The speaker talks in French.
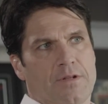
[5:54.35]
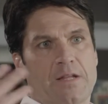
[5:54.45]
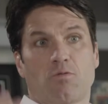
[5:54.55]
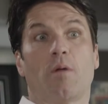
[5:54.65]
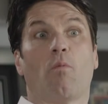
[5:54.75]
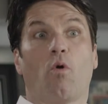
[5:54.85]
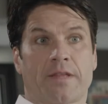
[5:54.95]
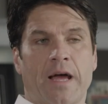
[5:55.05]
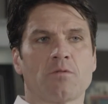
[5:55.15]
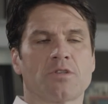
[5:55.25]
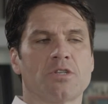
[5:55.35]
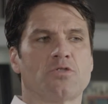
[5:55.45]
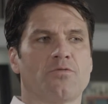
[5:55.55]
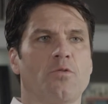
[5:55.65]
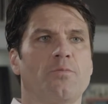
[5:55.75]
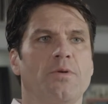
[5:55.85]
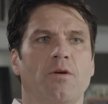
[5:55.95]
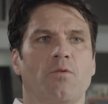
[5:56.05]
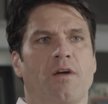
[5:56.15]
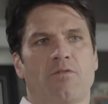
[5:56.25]
étoile montante, si tu veux.
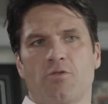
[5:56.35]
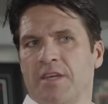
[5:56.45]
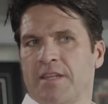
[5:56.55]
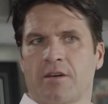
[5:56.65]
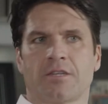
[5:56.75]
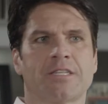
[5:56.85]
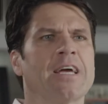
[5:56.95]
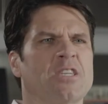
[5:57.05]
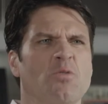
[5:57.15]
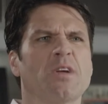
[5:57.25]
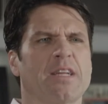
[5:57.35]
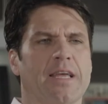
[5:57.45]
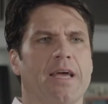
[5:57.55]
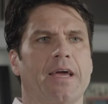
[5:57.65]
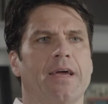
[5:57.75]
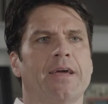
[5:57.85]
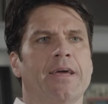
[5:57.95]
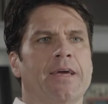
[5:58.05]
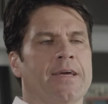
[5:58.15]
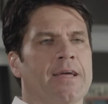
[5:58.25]
Puis on avait eu des négociations qui étaient
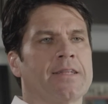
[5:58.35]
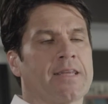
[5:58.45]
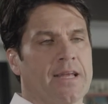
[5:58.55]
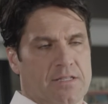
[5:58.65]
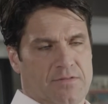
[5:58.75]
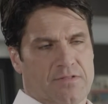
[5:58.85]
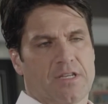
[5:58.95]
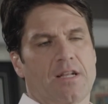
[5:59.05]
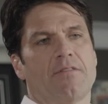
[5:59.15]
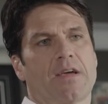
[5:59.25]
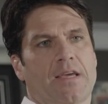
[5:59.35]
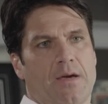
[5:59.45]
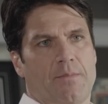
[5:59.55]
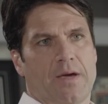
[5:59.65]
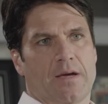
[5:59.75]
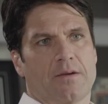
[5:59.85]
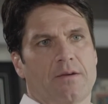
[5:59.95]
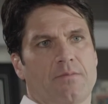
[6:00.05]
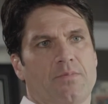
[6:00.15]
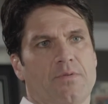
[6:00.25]
très difficiles avec Québec.
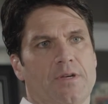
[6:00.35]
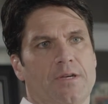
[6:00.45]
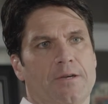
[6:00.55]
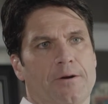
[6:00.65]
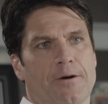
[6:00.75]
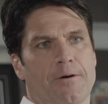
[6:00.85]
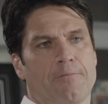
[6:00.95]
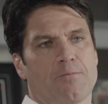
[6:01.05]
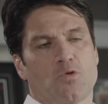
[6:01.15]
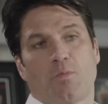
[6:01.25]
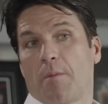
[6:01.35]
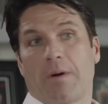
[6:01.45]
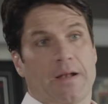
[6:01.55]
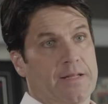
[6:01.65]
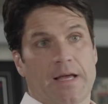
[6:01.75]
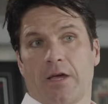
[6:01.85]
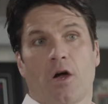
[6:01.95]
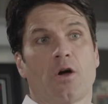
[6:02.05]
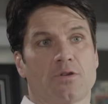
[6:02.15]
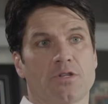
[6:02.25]
Puis euh, je peux en parler
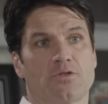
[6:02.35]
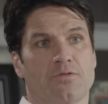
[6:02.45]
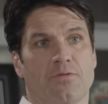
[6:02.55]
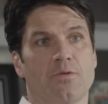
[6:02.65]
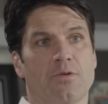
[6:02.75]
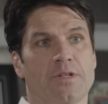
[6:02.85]
d'ailleurs, si tu veux,